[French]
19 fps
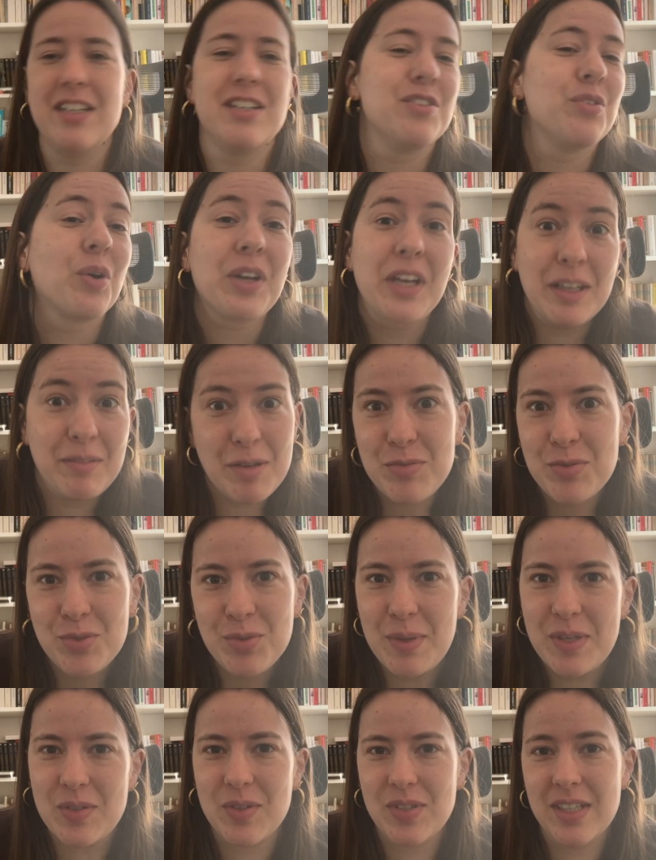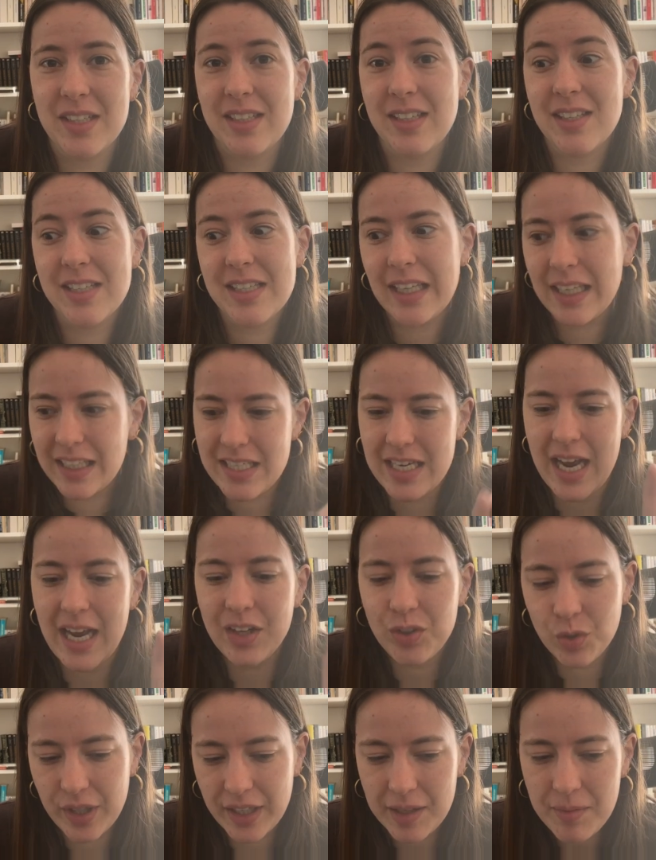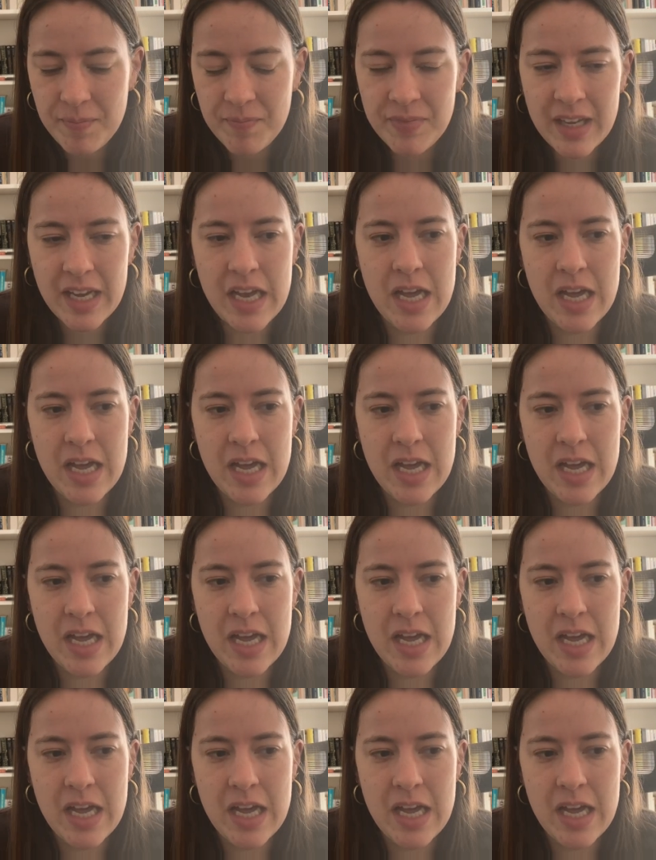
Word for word: et je regarde pas du tout parce que c'était une série que j'ai adorée,